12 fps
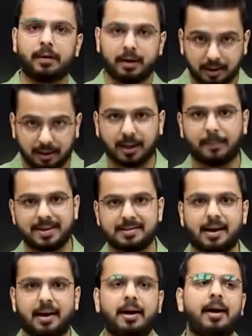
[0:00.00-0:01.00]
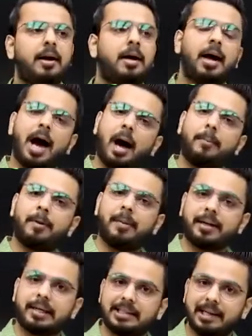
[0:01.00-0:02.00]
रेफर का पैसा आएगा आप ये
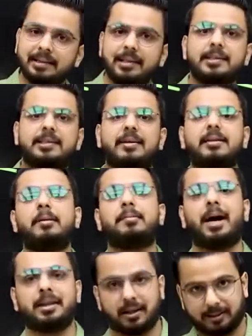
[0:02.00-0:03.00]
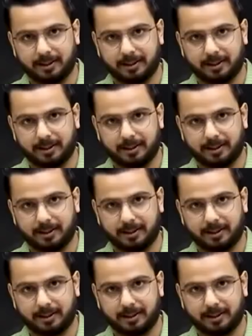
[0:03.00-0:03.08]
मान के चलिए तीन चार दिन बाद